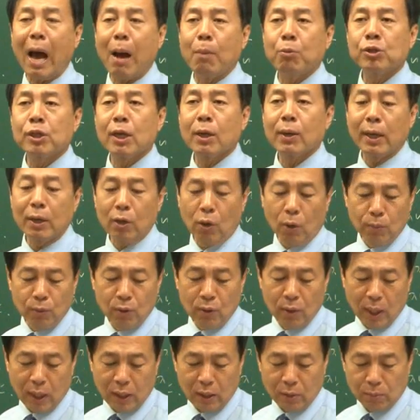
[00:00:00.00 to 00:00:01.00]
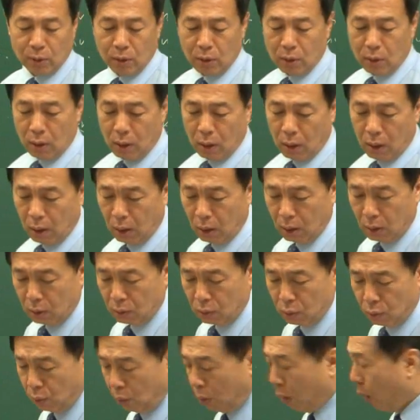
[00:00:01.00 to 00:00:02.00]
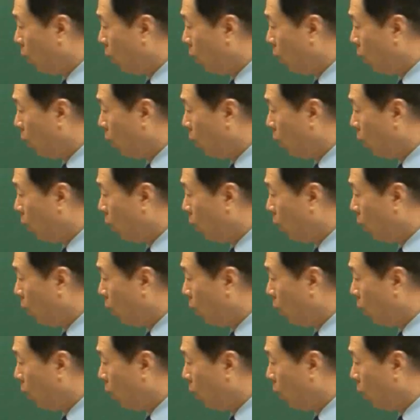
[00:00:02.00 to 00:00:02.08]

아무 상관이 없는 거 아닙니까? 그리고